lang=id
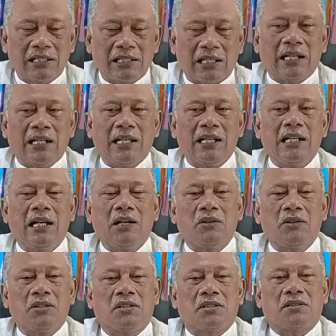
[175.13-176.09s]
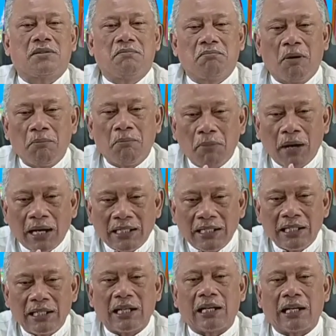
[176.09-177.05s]
Kalian harus
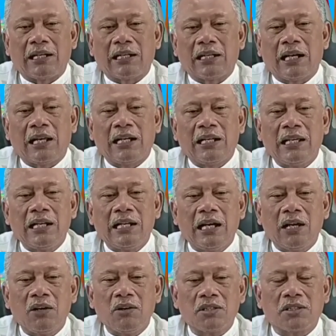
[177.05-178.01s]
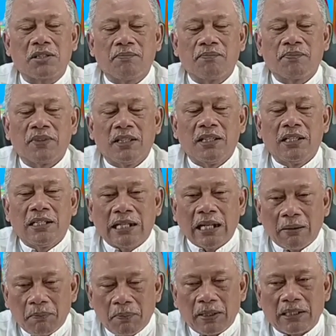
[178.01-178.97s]
membagikan, kalian harus
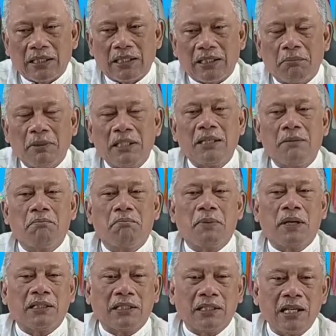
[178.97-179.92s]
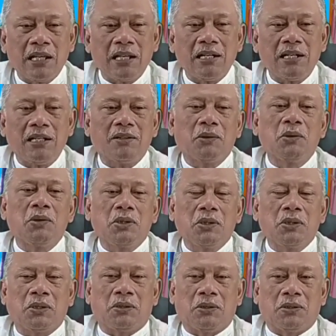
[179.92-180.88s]
dapat menyempatkan
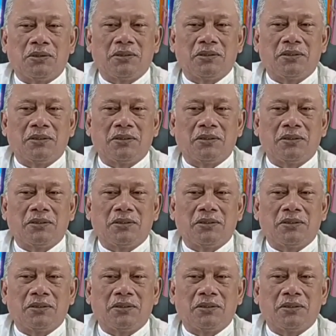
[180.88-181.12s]
untuk